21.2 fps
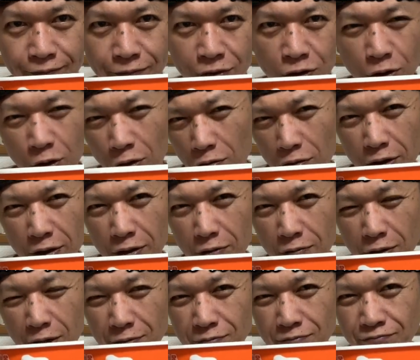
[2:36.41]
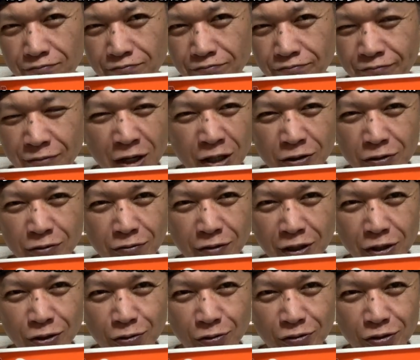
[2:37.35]
それでは、まずは
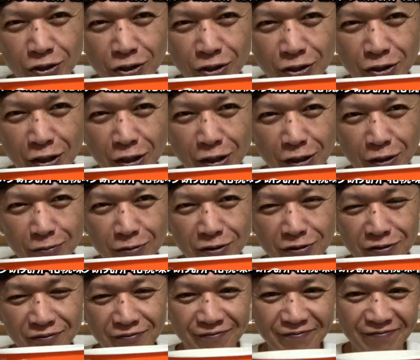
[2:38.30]
一口いただきます。